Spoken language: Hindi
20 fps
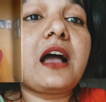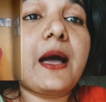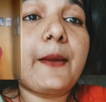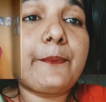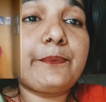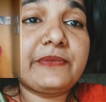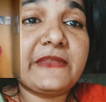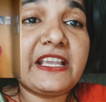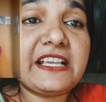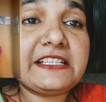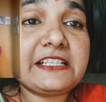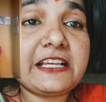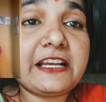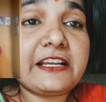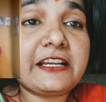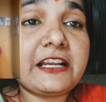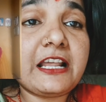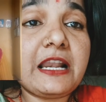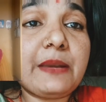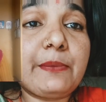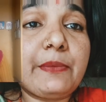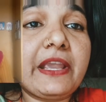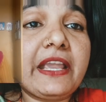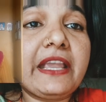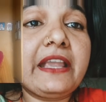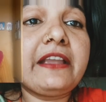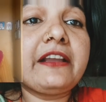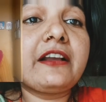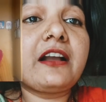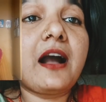अपने चैनल
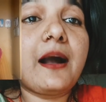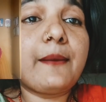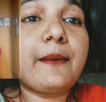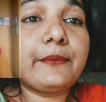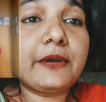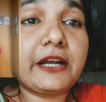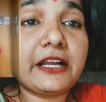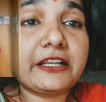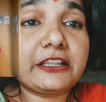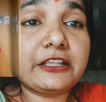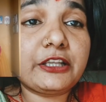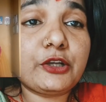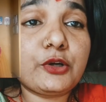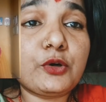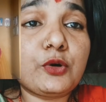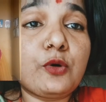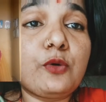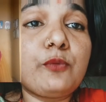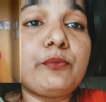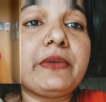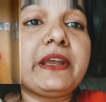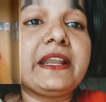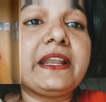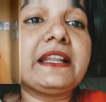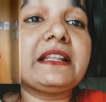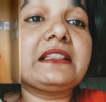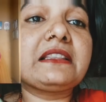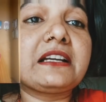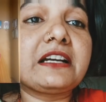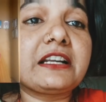में काम करते रहो
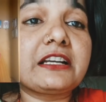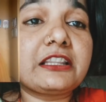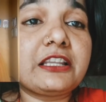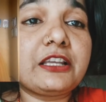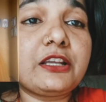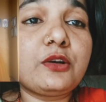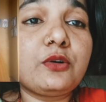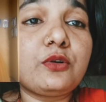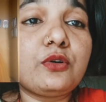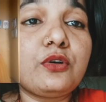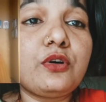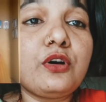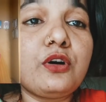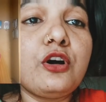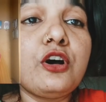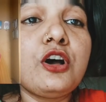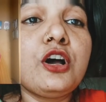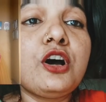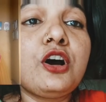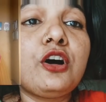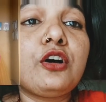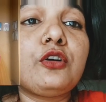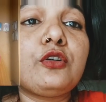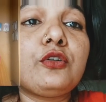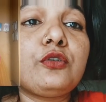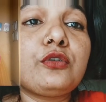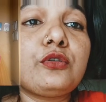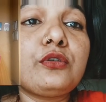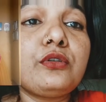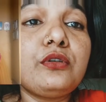मेहनत करते रहो
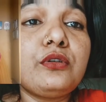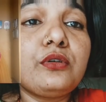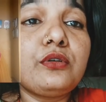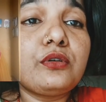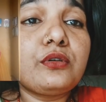और